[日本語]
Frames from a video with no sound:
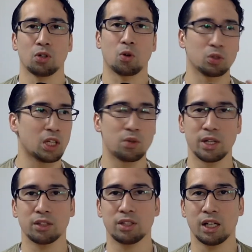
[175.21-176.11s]
こんなのは
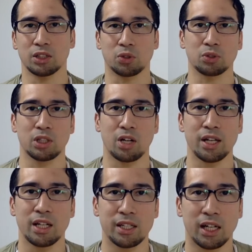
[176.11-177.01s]
やってない想定の範
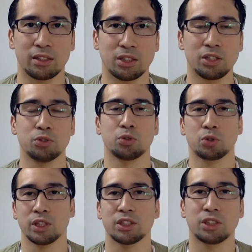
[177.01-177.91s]
囲外だっていうこ
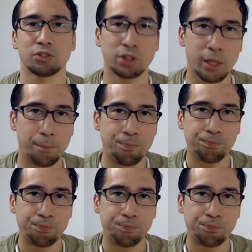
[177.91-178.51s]
とになっちゃうんですよね。